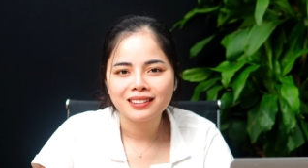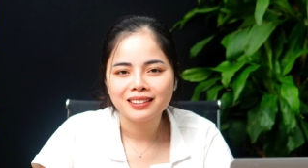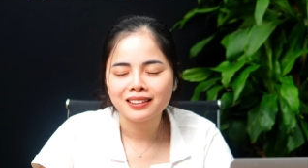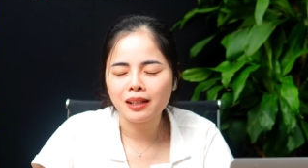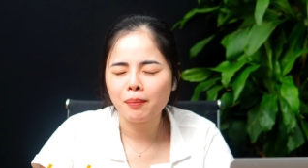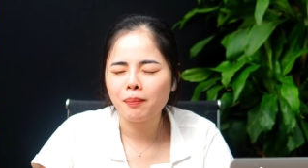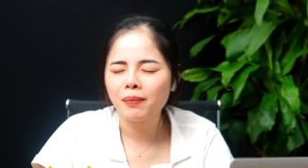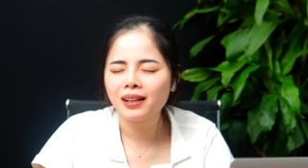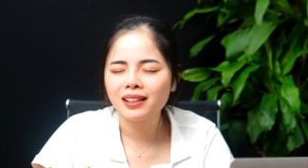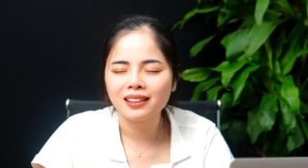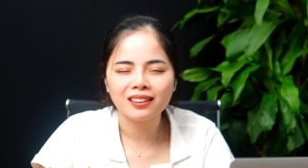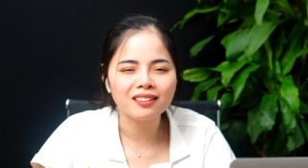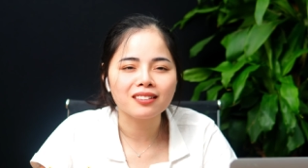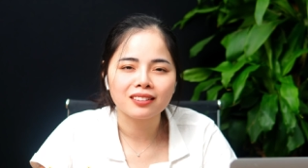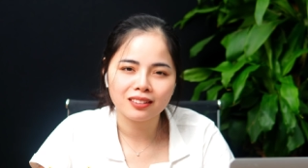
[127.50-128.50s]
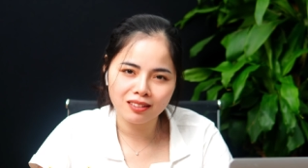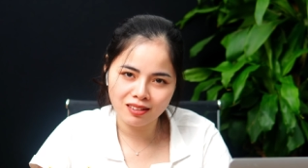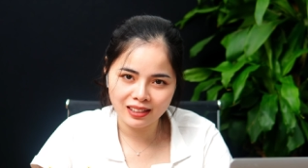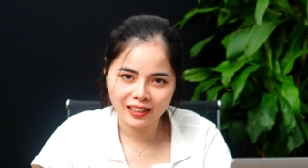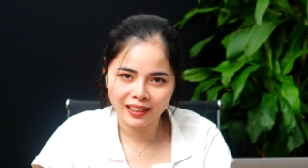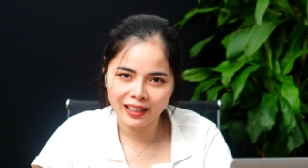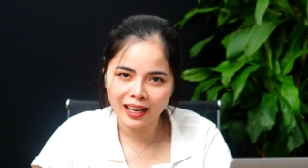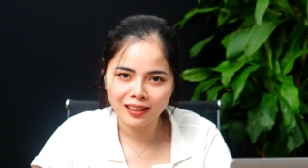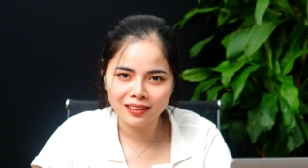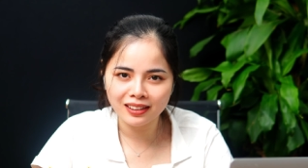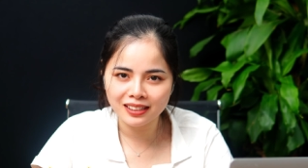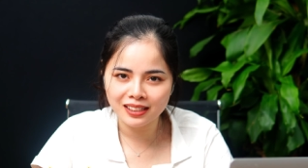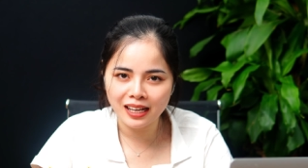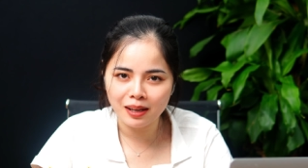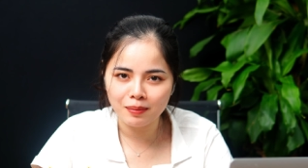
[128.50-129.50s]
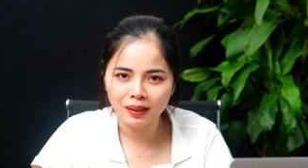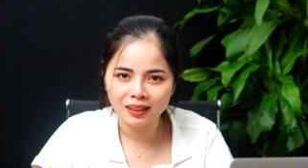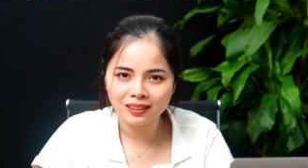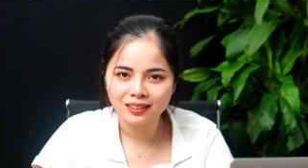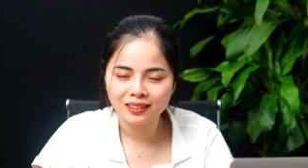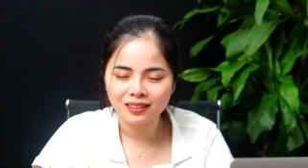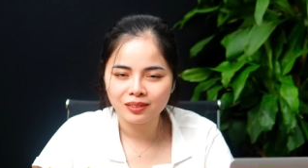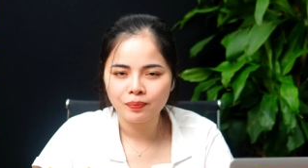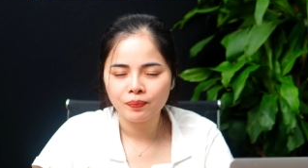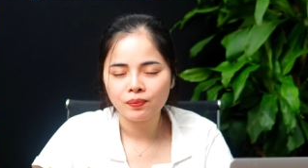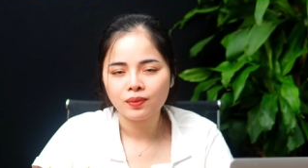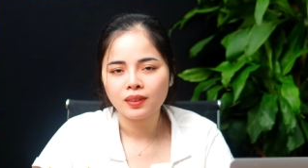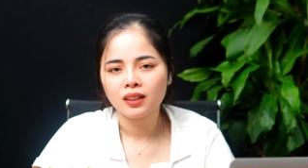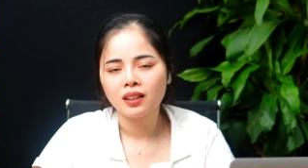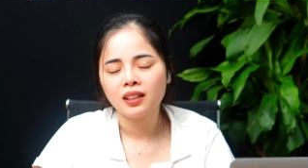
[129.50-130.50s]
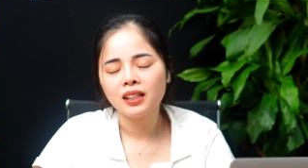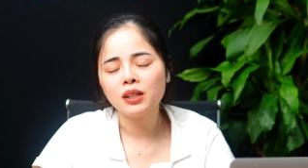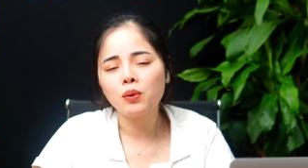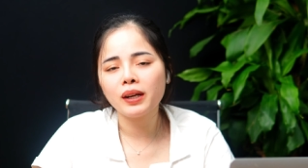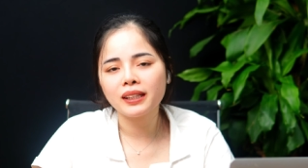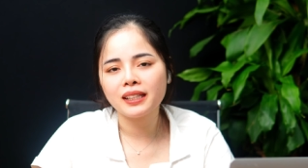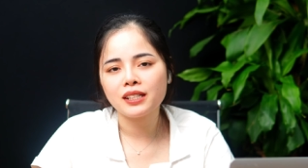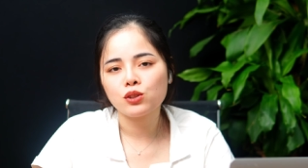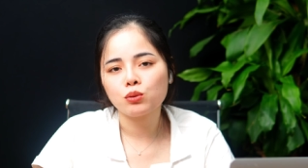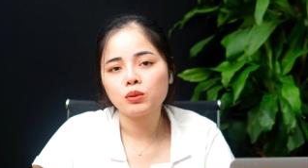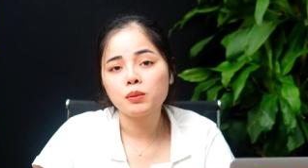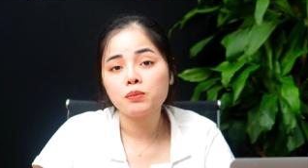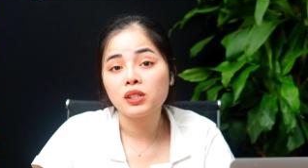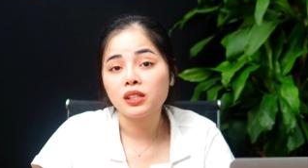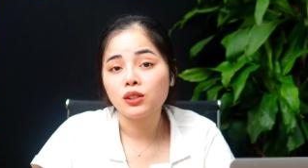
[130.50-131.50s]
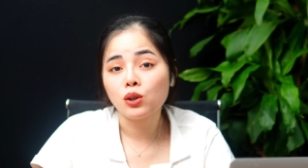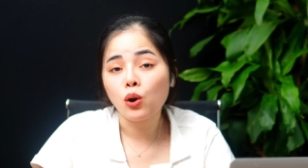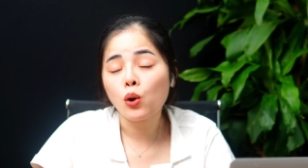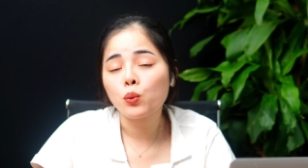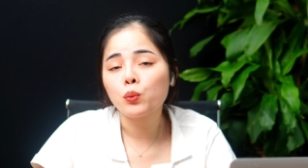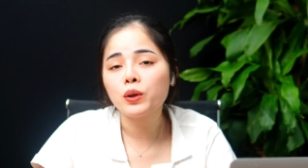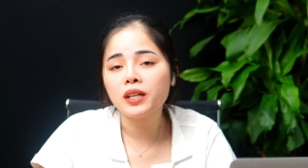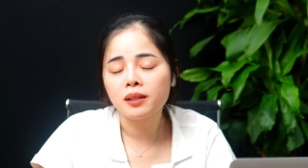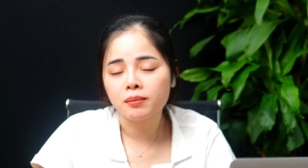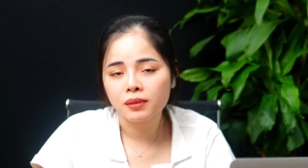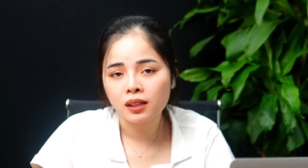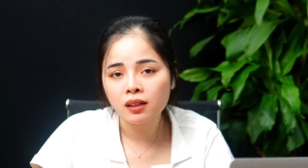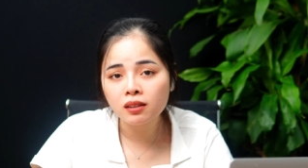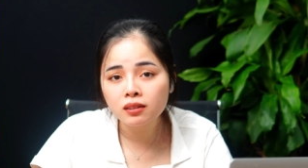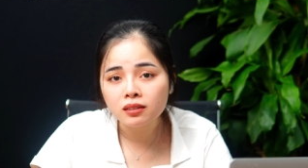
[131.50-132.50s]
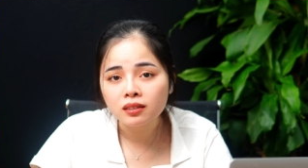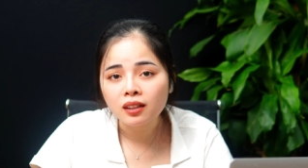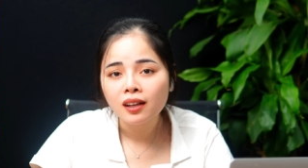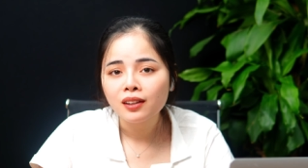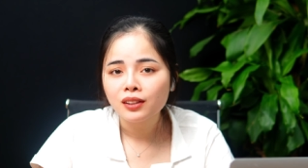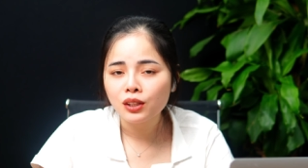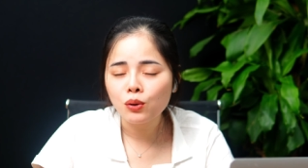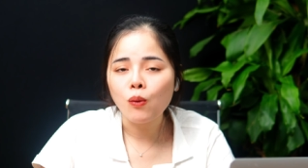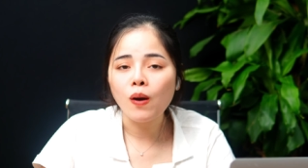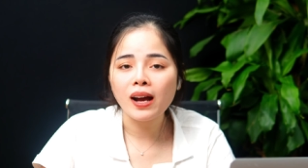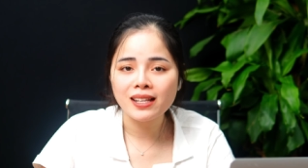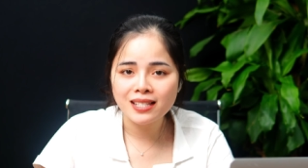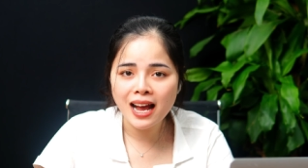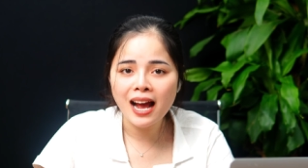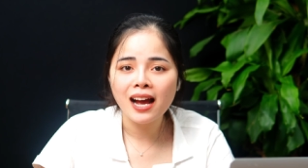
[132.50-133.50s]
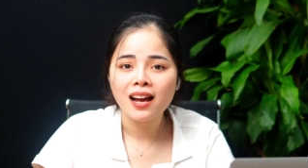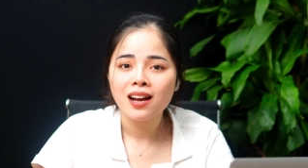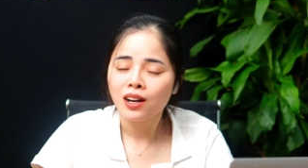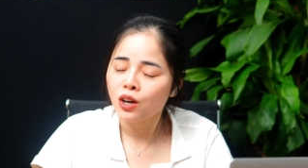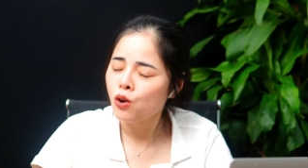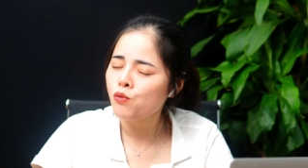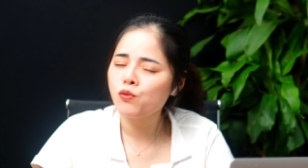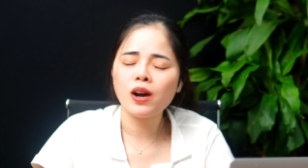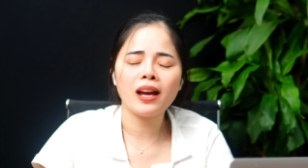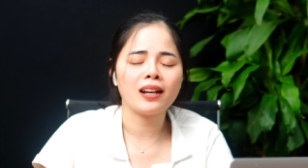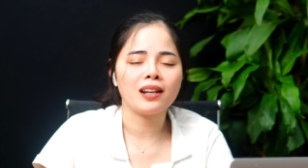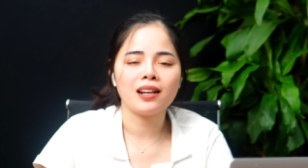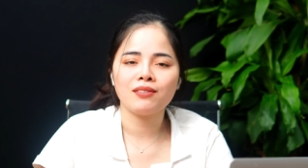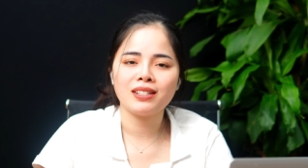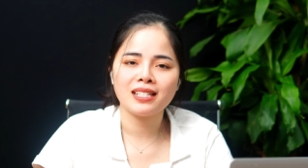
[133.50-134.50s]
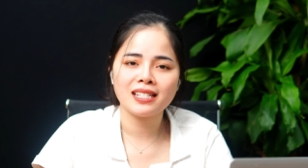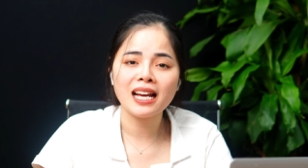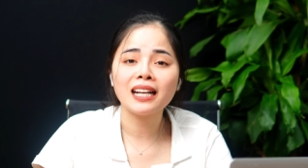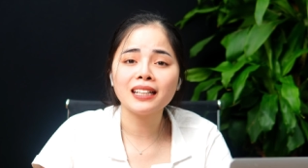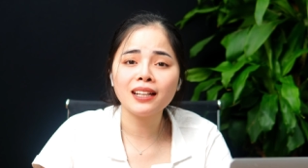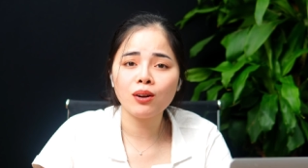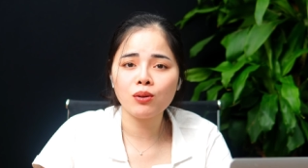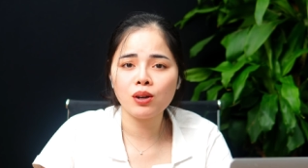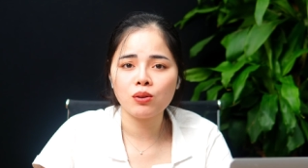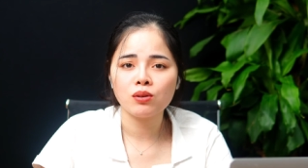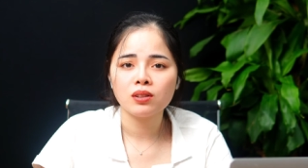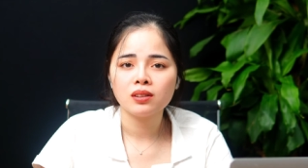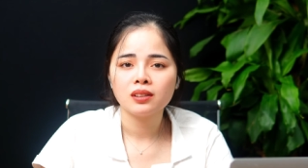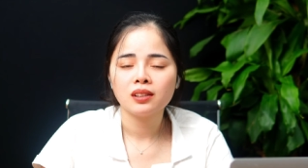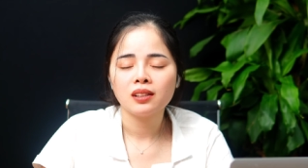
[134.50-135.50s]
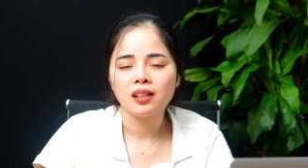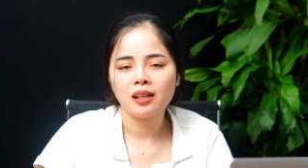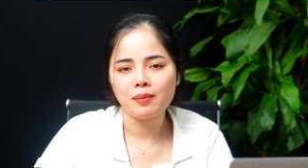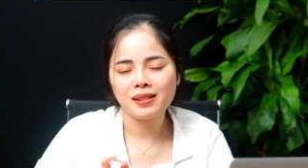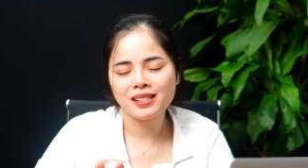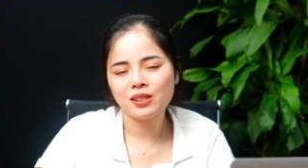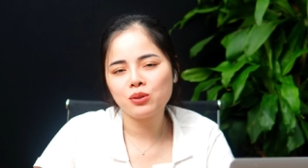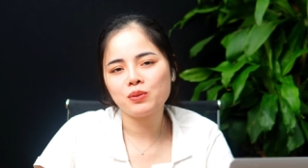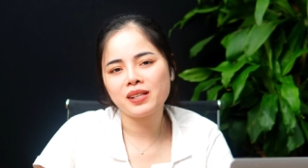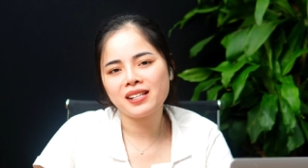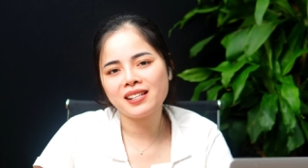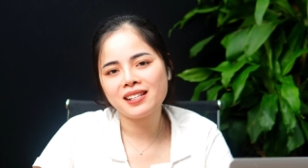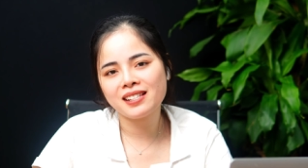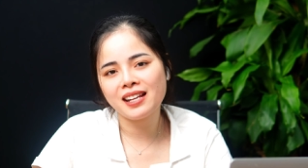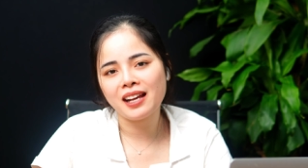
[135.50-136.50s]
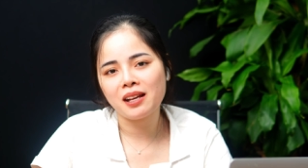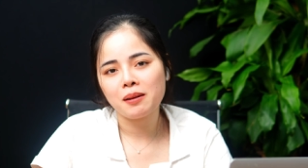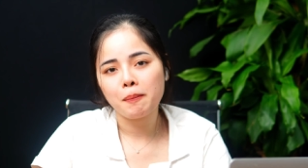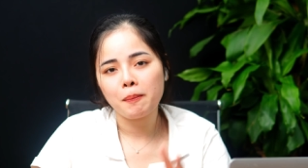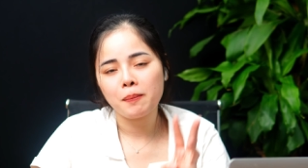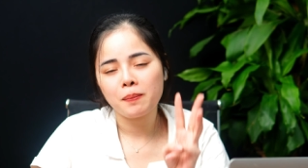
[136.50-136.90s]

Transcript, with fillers: nhắm mắt để tưởng tượng cái khác nữa các chị em ạ. Cái ngoại tình trong tâm trí nó còn nguy hiểm hơn, nhưng hóa ra không hẳn là vì chán nhau đâu. Bác sĩ Dung sẽ chia sẻ